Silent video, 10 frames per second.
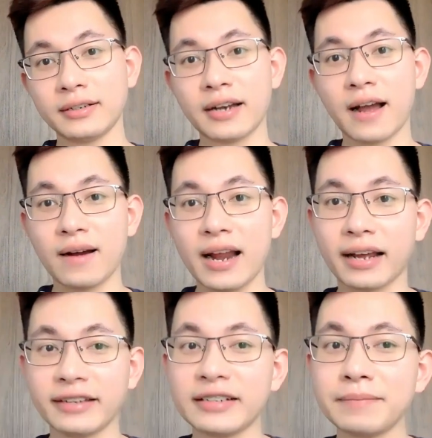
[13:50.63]
nó là
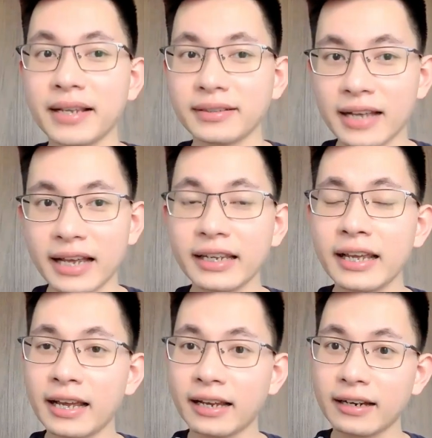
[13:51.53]
cái chất men say
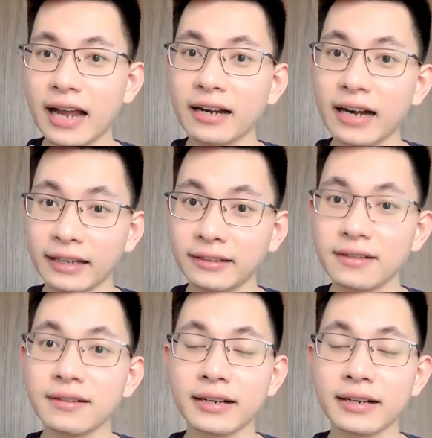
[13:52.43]
đã đánh thức